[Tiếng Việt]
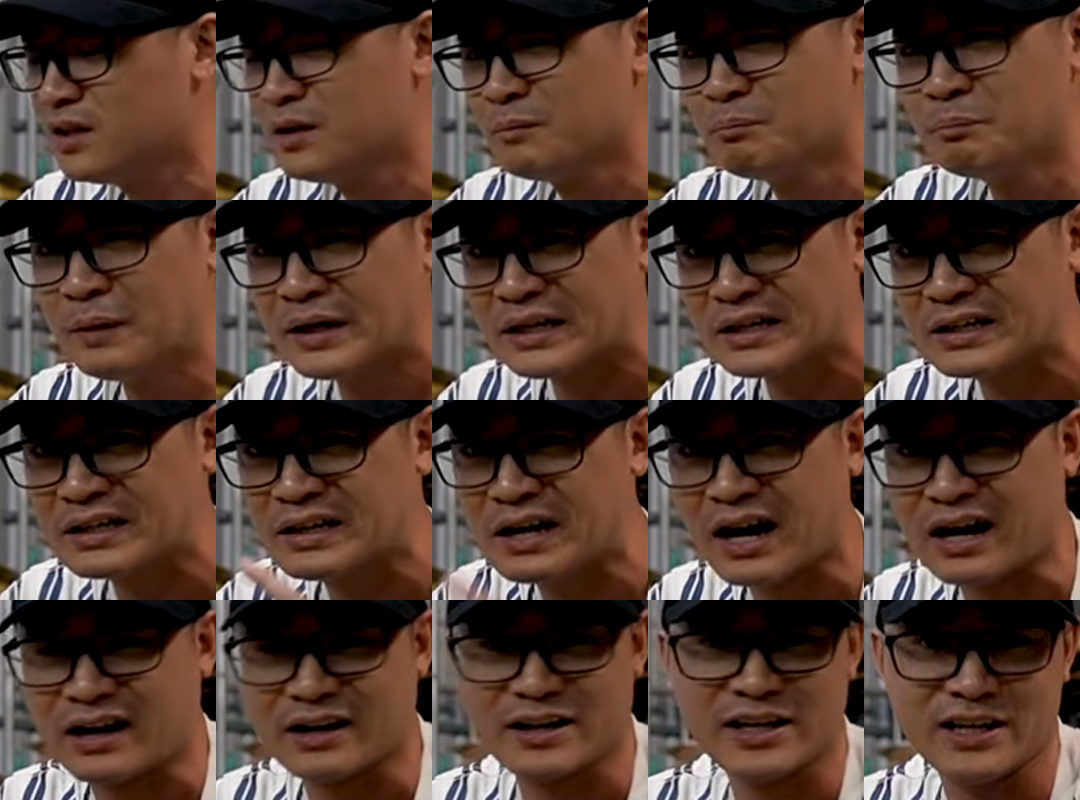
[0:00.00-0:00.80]
Mình
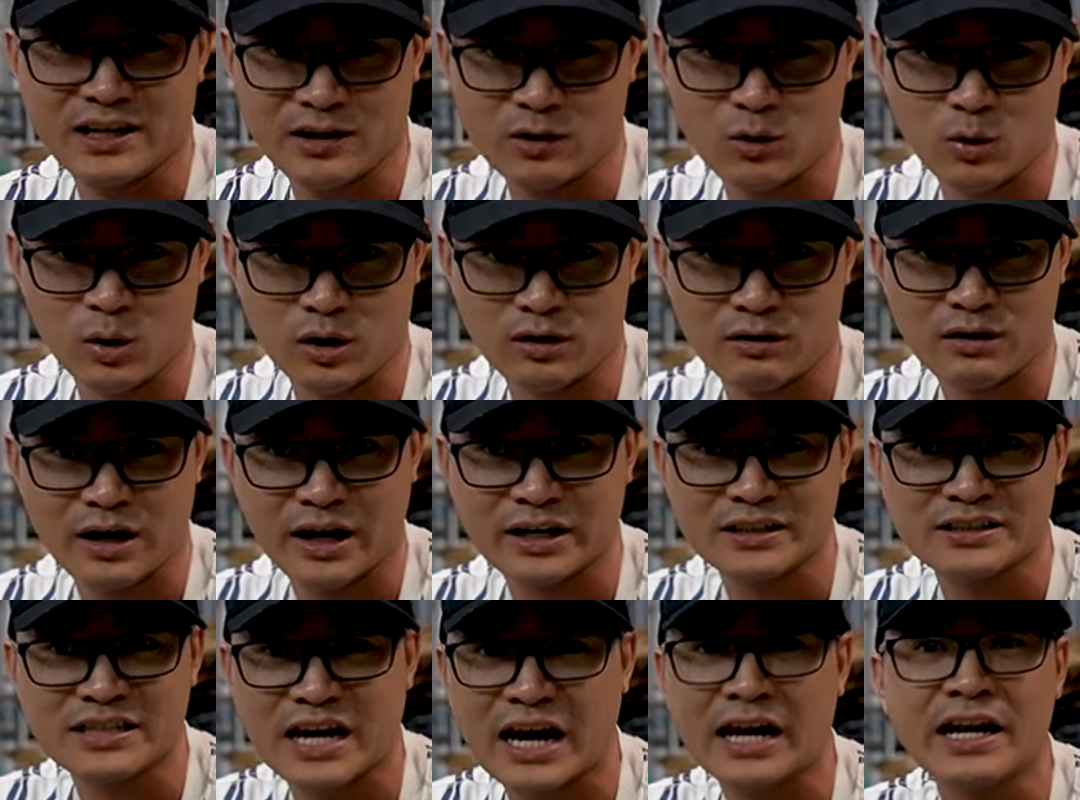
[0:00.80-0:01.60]
khẳng định luôn
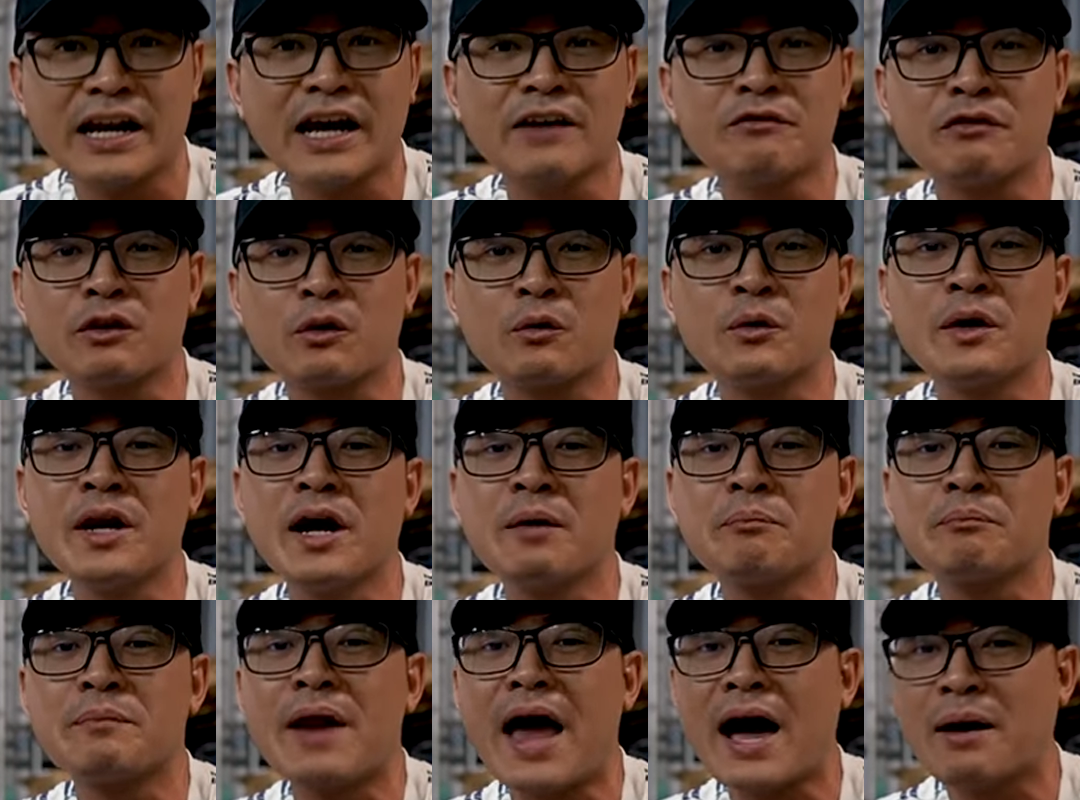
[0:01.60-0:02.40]
anh trai này phải có
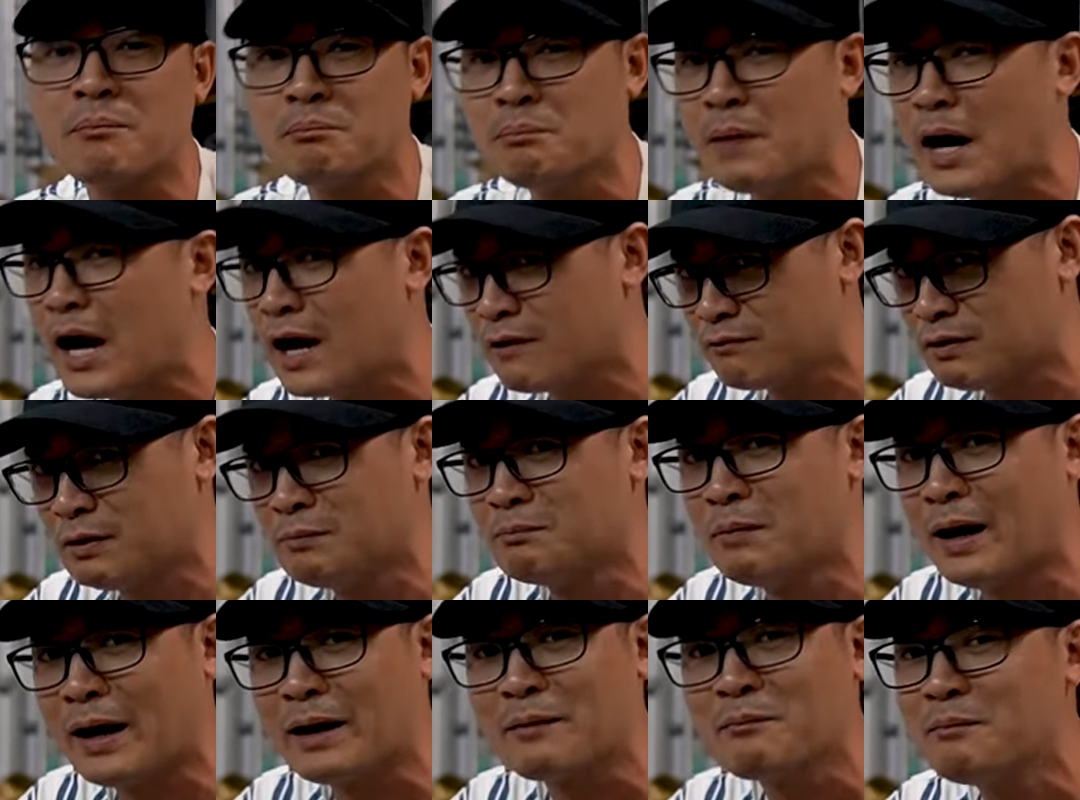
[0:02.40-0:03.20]
niềm đam mê về
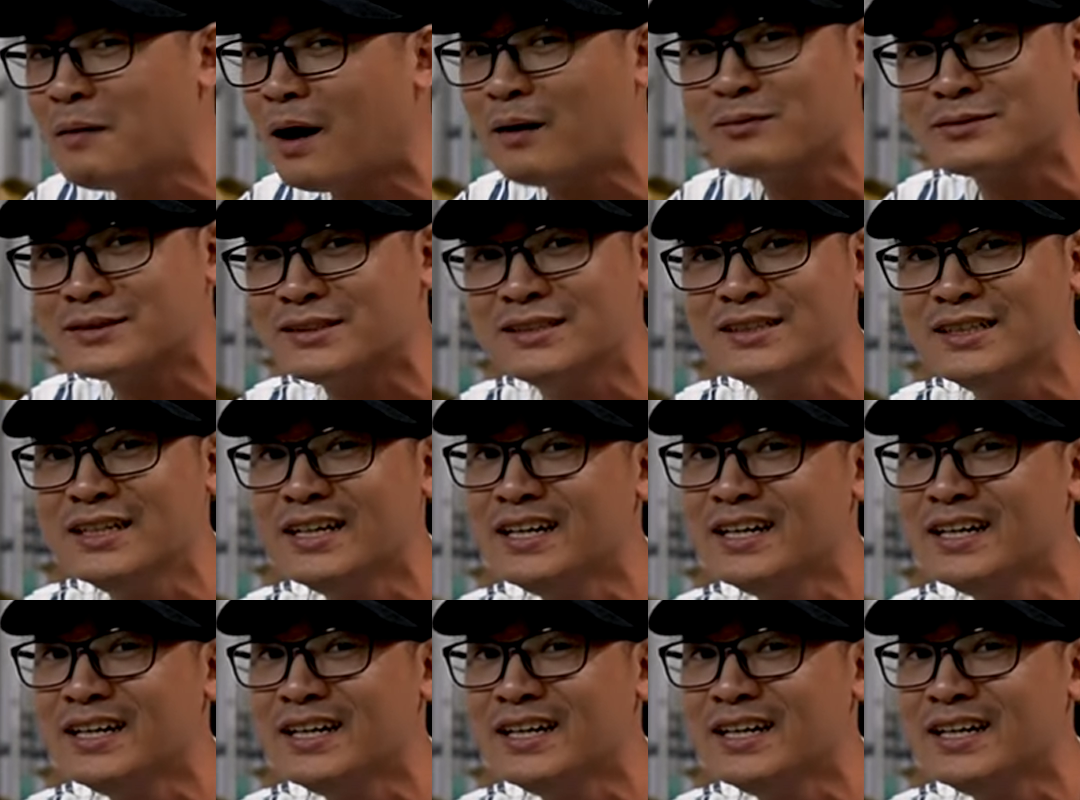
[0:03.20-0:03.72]
máy móc chứ.